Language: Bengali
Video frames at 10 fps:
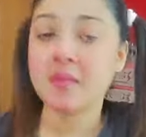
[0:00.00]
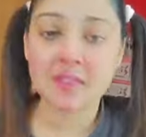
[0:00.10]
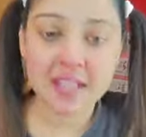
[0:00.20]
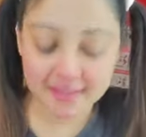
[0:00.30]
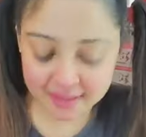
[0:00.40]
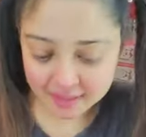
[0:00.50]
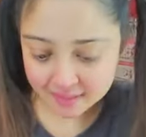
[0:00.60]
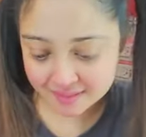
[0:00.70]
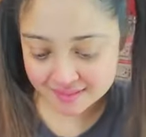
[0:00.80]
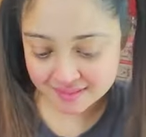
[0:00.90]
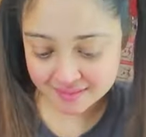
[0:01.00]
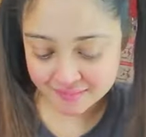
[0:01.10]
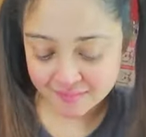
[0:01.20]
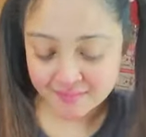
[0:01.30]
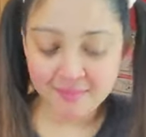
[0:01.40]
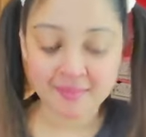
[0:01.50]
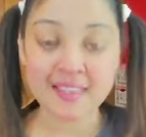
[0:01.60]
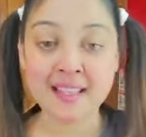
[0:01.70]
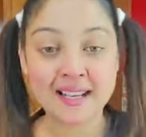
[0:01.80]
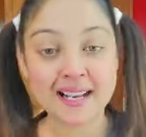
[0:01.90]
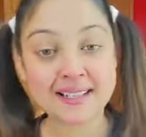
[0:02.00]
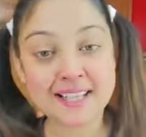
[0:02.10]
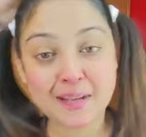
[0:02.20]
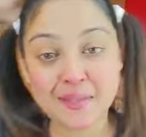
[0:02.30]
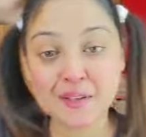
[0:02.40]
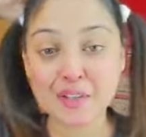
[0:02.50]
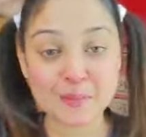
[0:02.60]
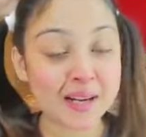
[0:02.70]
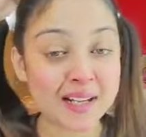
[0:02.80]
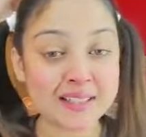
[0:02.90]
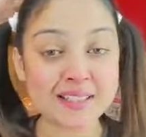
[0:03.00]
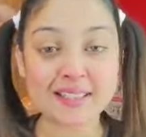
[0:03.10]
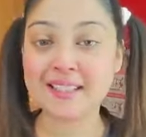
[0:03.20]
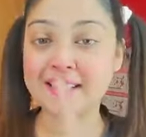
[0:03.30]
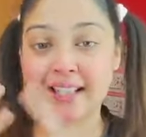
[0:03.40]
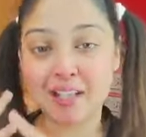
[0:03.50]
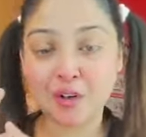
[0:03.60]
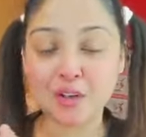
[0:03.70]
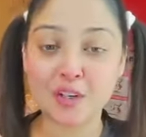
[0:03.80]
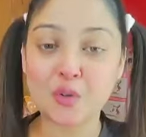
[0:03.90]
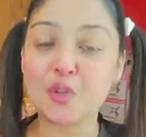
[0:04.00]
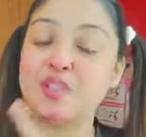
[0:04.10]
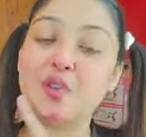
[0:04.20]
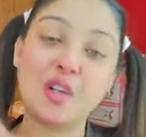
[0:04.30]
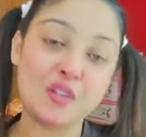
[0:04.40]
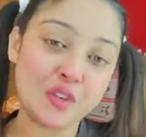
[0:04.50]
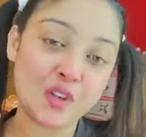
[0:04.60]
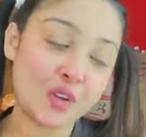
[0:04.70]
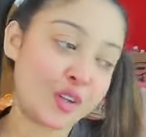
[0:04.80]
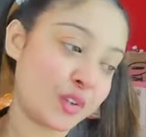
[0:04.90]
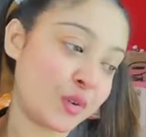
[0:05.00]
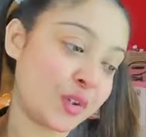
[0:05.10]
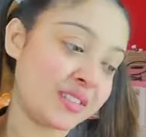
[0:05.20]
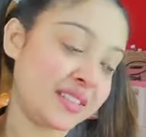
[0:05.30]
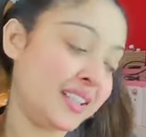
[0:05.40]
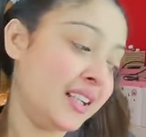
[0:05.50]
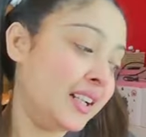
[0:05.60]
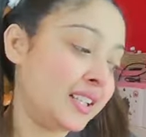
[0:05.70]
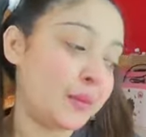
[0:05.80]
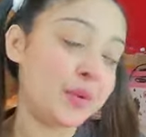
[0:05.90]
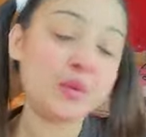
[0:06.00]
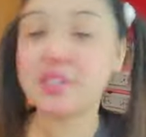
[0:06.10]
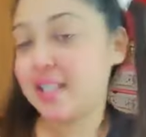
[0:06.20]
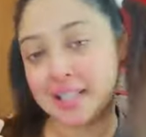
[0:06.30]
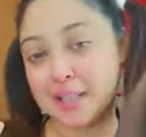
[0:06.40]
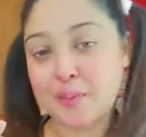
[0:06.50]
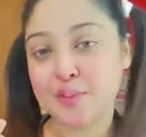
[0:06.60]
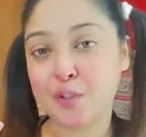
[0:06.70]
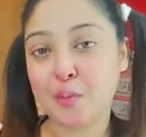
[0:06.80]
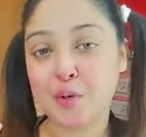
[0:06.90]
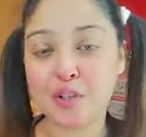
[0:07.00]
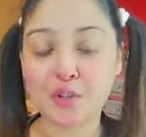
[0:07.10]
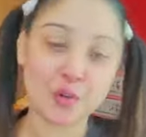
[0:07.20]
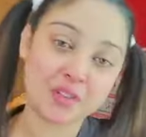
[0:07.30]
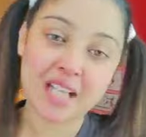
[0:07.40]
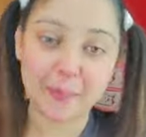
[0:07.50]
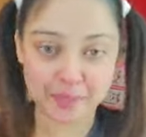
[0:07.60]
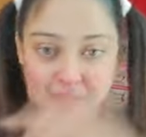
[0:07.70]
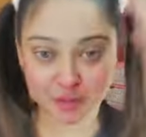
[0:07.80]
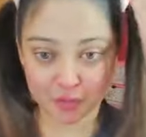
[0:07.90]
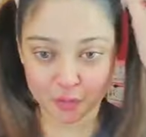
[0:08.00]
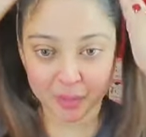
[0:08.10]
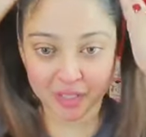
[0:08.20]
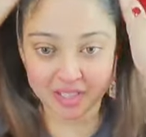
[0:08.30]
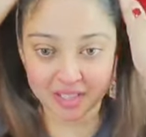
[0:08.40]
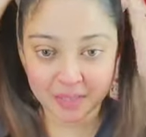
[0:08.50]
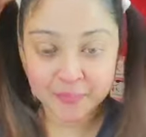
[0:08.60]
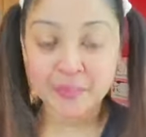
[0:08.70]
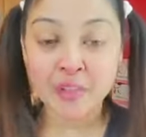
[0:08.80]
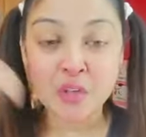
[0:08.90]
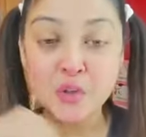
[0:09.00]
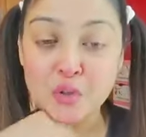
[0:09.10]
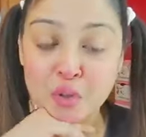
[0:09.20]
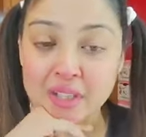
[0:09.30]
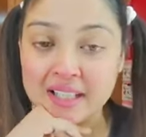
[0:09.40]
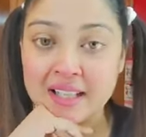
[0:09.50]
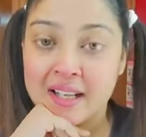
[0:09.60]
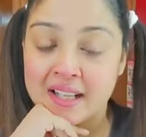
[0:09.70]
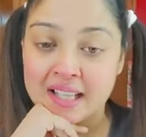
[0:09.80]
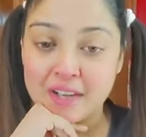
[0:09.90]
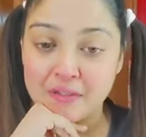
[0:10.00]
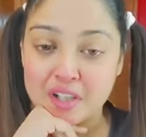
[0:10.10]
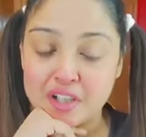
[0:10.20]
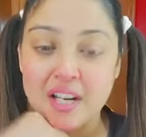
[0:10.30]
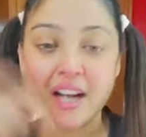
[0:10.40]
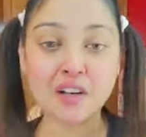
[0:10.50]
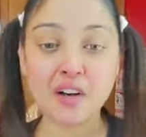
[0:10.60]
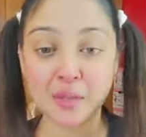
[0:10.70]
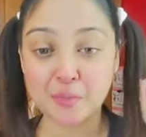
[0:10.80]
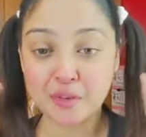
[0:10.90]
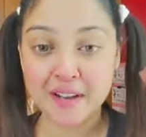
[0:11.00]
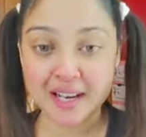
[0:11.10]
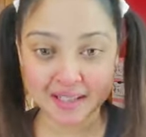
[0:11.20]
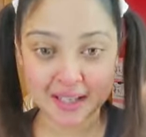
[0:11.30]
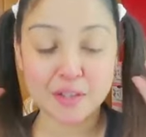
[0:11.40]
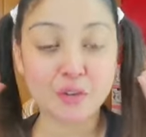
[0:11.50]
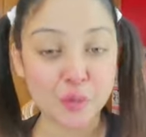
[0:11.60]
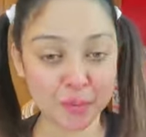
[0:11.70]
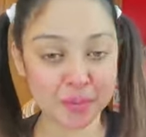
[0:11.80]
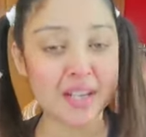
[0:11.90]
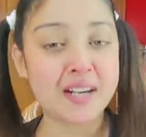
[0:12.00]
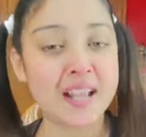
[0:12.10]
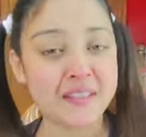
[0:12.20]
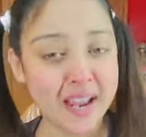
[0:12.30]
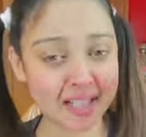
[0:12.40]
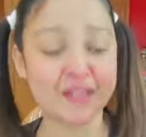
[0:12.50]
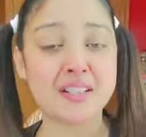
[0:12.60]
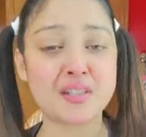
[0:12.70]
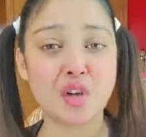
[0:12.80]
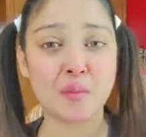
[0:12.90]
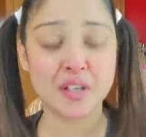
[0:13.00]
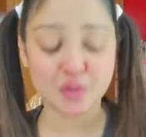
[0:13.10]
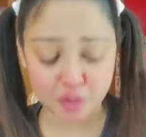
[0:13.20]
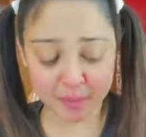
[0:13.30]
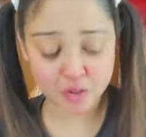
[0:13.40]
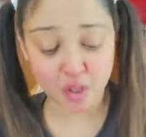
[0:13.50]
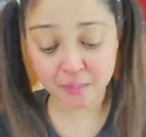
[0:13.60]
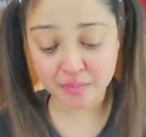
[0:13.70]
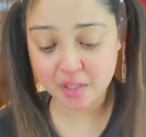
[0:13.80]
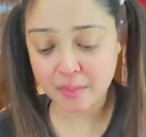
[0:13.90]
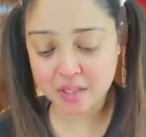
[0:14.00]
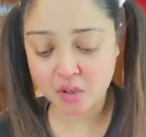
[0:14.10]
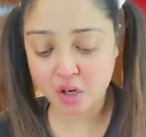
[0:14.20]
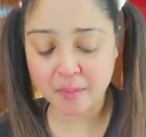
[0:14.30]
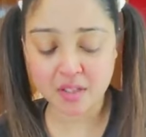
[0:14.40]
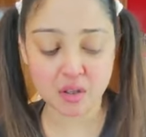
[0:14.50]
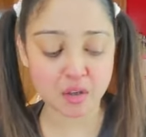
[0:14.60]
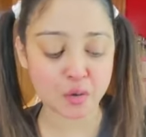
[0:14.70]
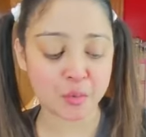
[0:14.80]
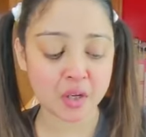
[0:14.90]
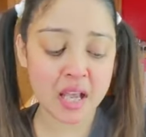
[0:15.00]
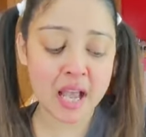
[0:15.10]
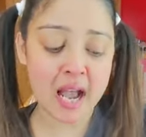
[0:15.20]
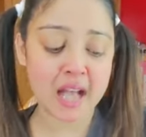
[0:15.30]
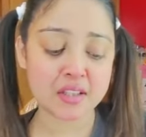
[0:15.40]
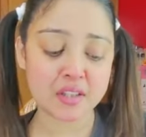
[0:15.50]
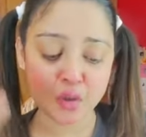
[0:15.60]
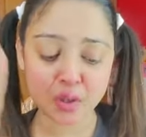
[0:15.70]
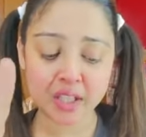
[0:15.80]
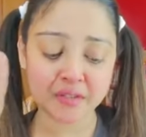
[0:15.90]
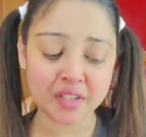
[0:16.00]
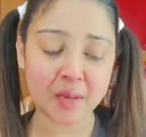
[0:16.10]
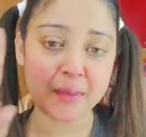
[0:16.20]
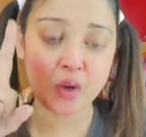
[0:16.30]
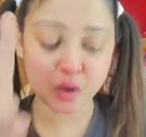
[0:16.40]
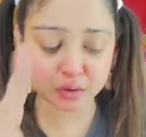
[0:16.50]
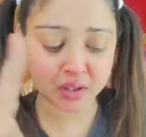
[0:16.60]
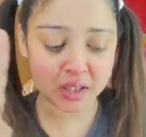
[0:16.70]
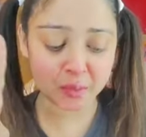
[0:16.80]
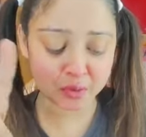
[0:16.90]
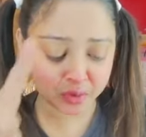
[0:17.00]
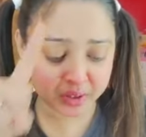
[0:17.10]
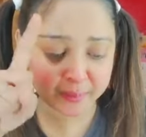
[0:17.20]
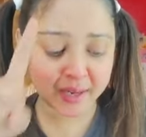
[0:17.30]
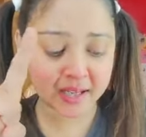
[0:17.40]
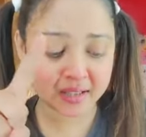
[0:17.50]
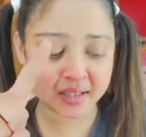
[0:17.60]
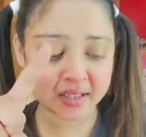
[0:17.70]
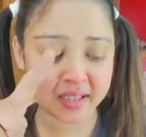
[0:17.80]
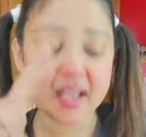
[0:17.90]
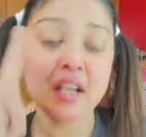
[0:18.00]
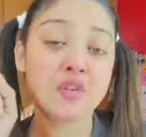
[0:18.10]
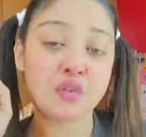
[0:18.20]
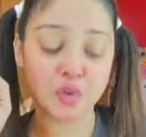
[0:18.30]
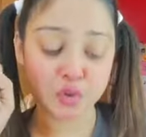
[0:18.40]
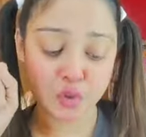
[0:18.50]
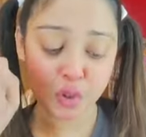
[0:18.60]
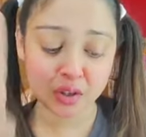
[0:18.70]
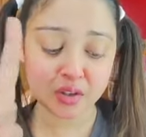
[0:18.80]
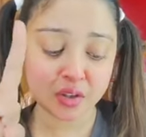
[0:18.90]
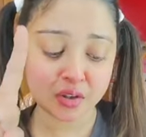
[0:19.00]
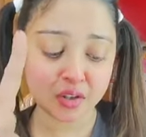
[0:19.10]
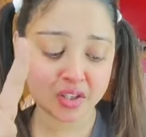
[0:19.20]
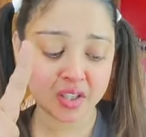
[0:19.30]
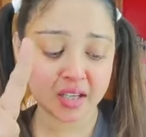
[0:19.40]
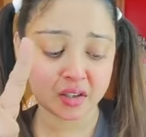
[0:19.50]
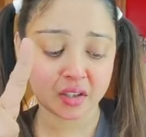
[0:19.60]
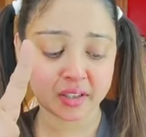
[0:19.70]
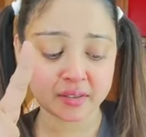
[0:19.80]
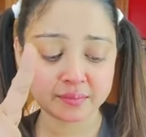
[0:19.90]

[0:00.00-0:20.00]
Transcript: দেখছেন কালকে আমি গ্রিবানা থেকে তেল অর্ডার করছি অলিভ অয়েল অর্ডার করছি তারপর দুইটা কার্বন সোপ অর্ডার করছি আপনাদের জন্য স্পেশালি টুকটুকি লাইভটা শেয়ার করেন প্রোফাইল শেয়ার গ্রুপ শেয়ার লাইভে অ্যাক্টিভ আছেন কমেন্ট করবেন সবচেয়ে বেশি কমেন্ট করার উপর আজকেও গিফট থাকবে গতদিনের মতো রিবানা থেকে সো জলদি জলদি করে শেয়ার করেন